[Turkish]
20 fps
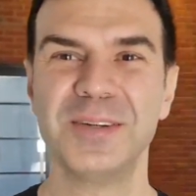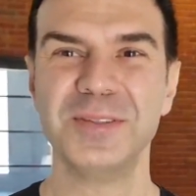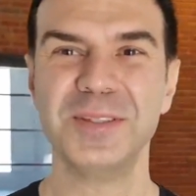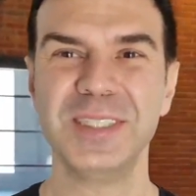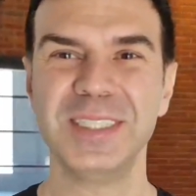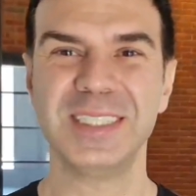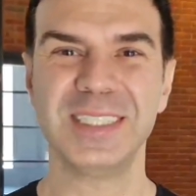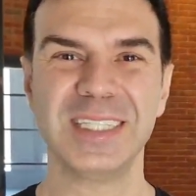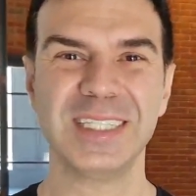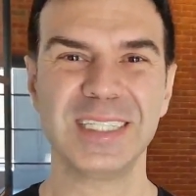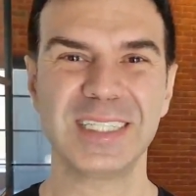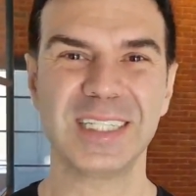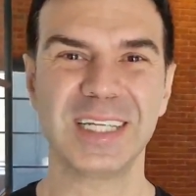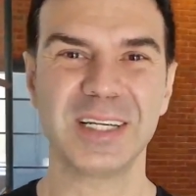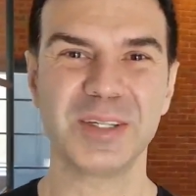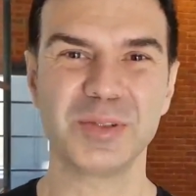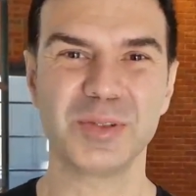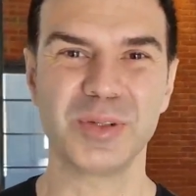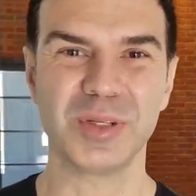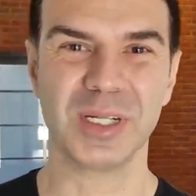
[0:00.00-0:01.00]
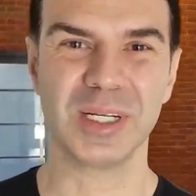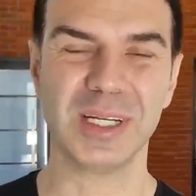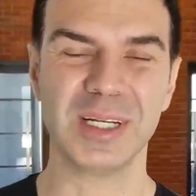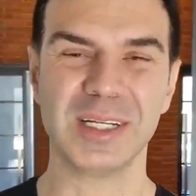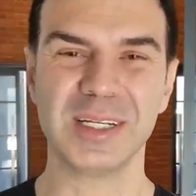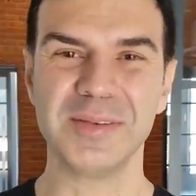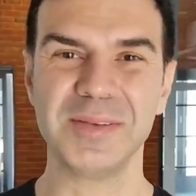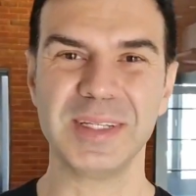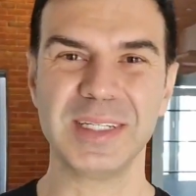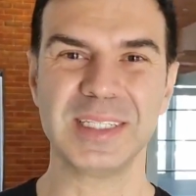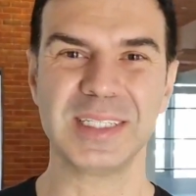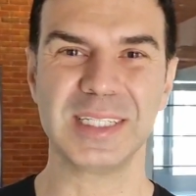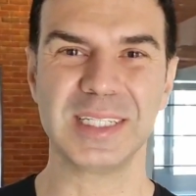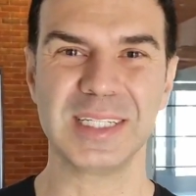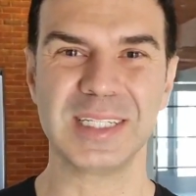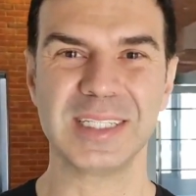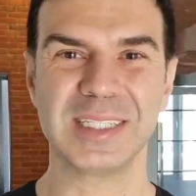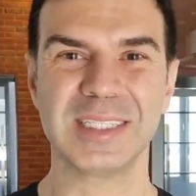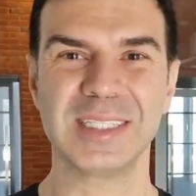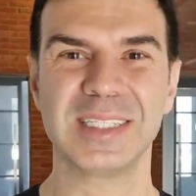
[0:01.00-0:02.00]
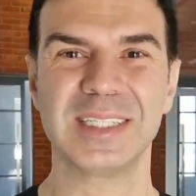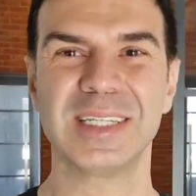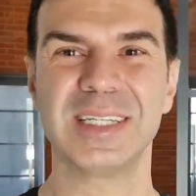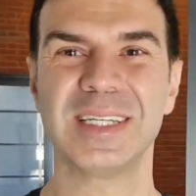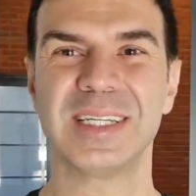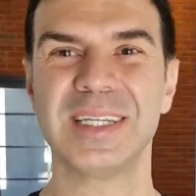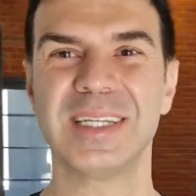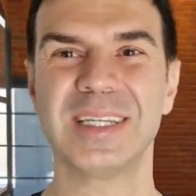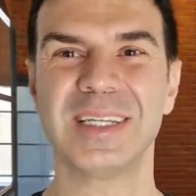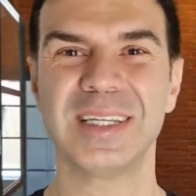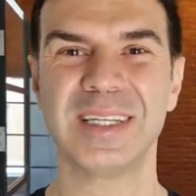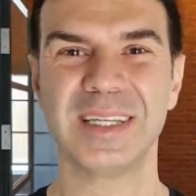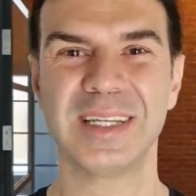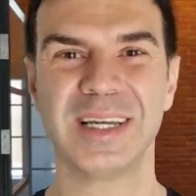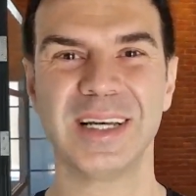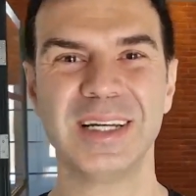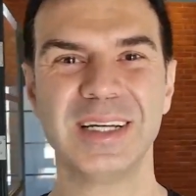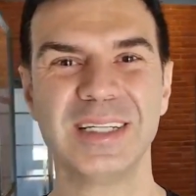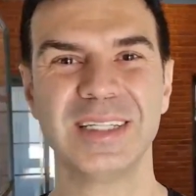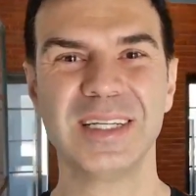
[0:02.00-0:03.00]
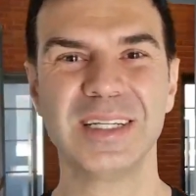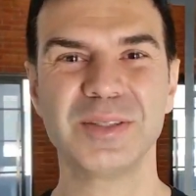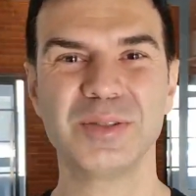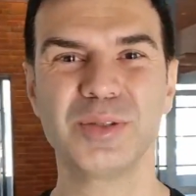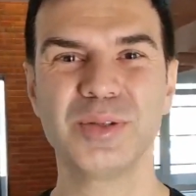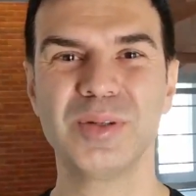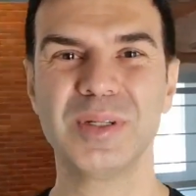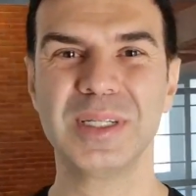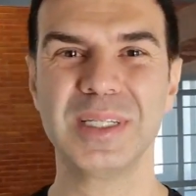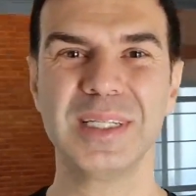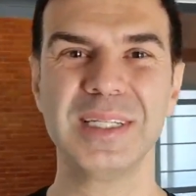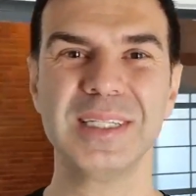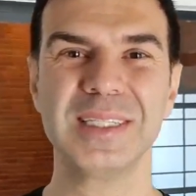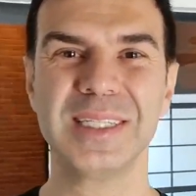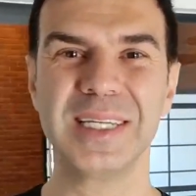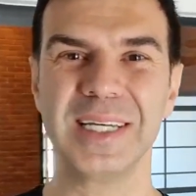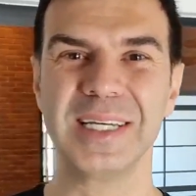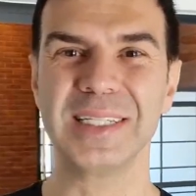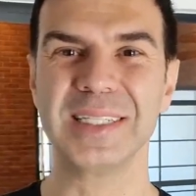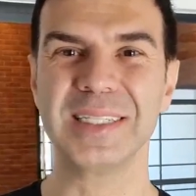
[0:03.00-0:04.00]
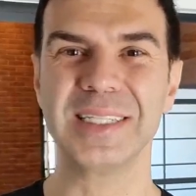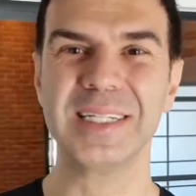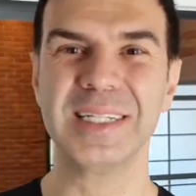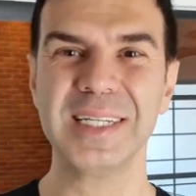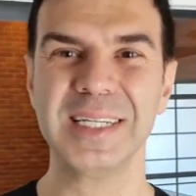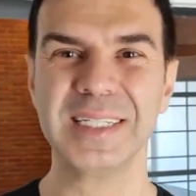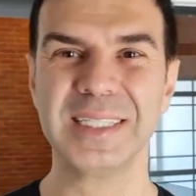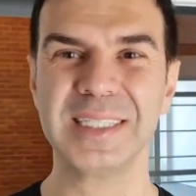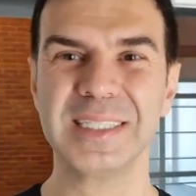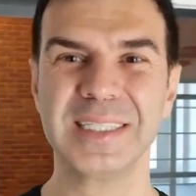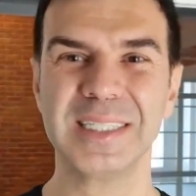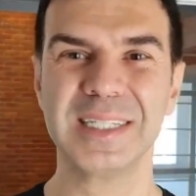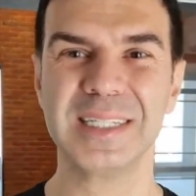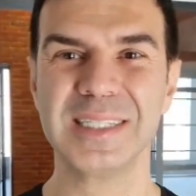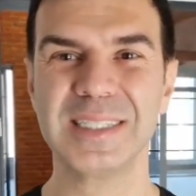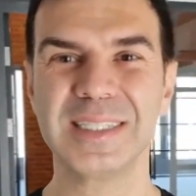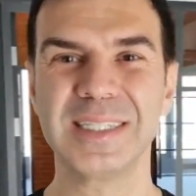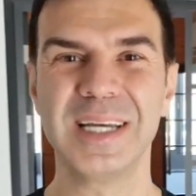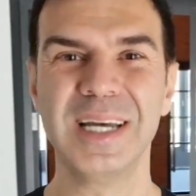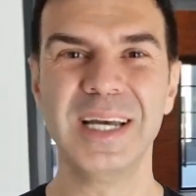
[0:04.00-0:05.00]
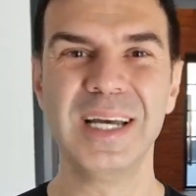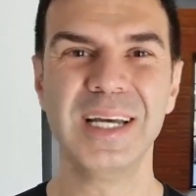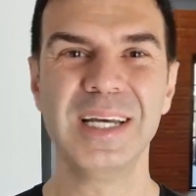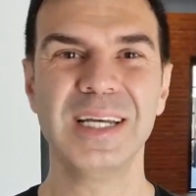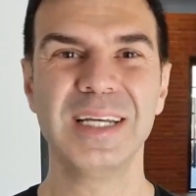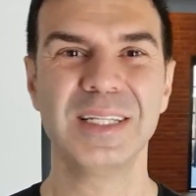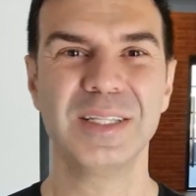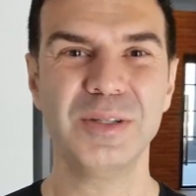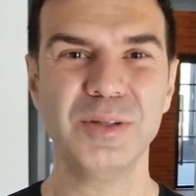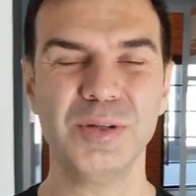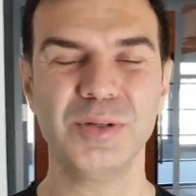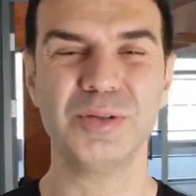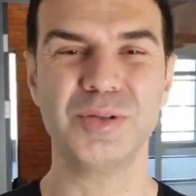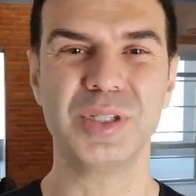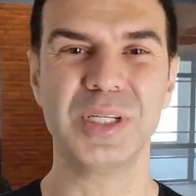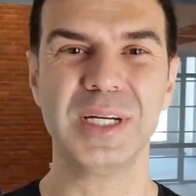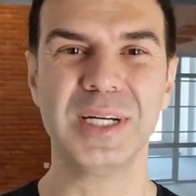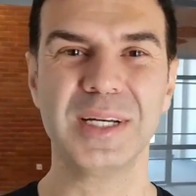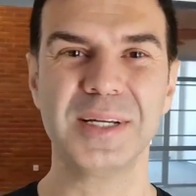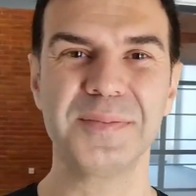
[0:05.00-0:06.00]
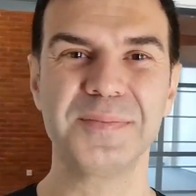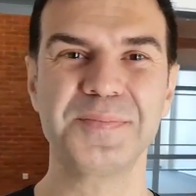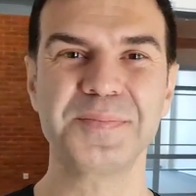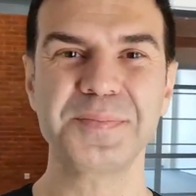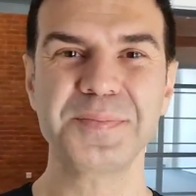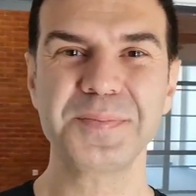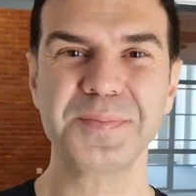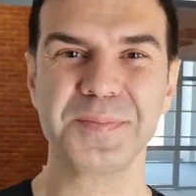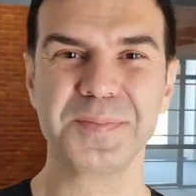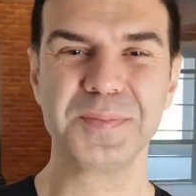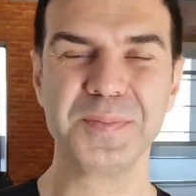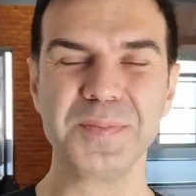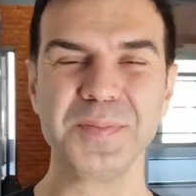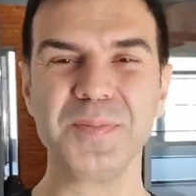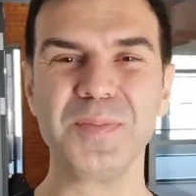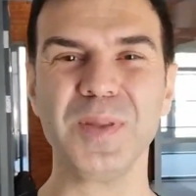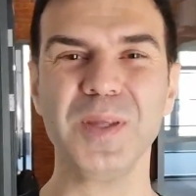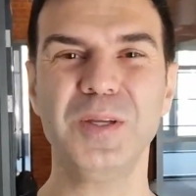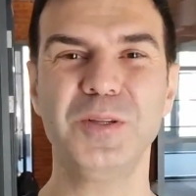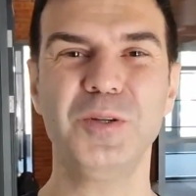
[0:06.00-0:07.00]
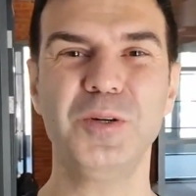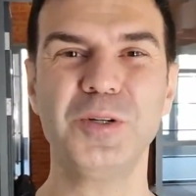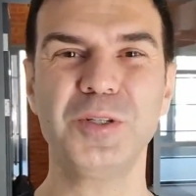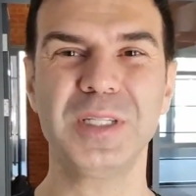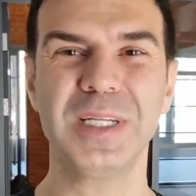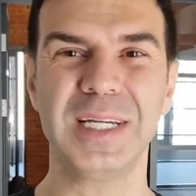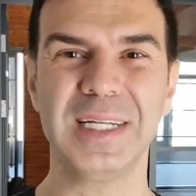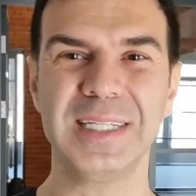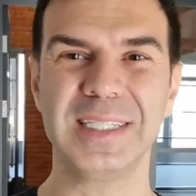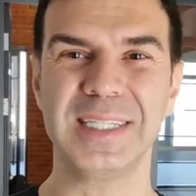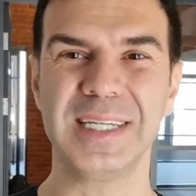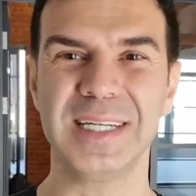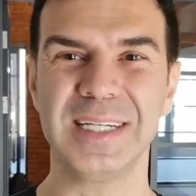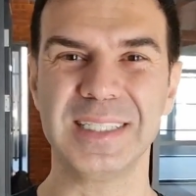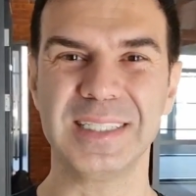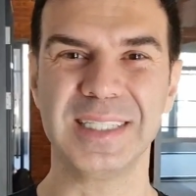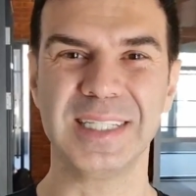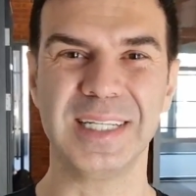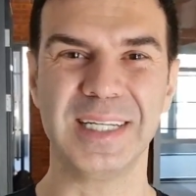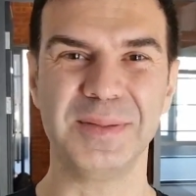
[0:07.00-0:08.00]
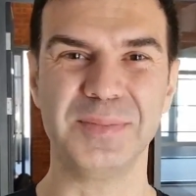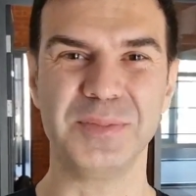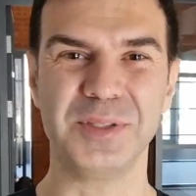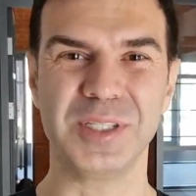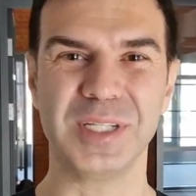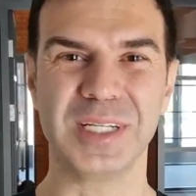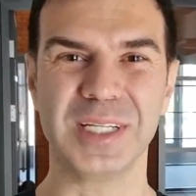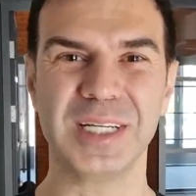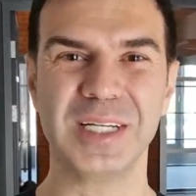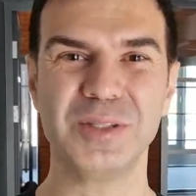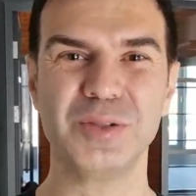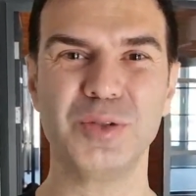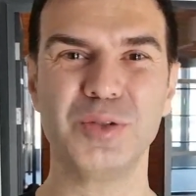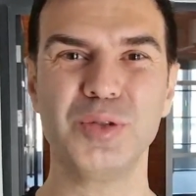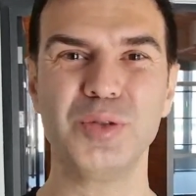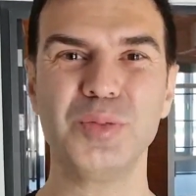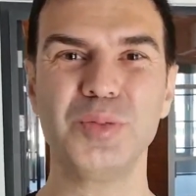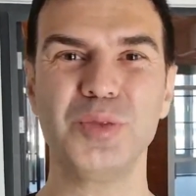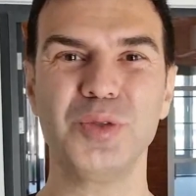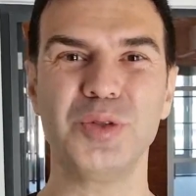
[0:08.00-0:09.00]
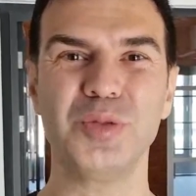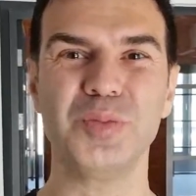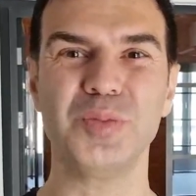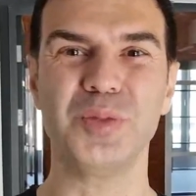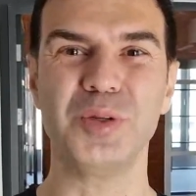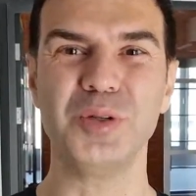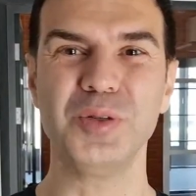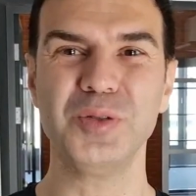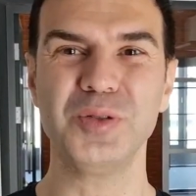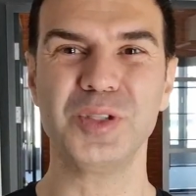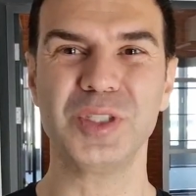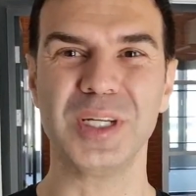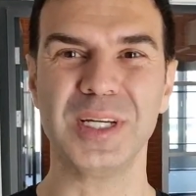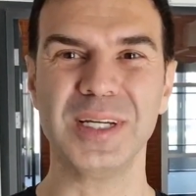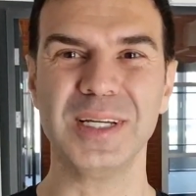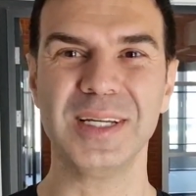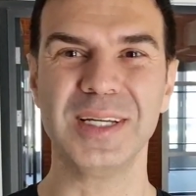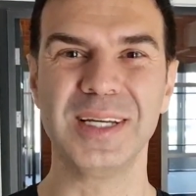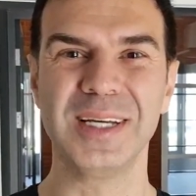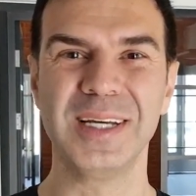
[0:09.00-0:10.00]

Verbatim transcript: Onu izledikten sonra ara vereceğiz. Aradan sonra da seanslara geçeceğiz. Ne olacak? 4 tane seans deneyimleyecekler. Tüm gün boyunca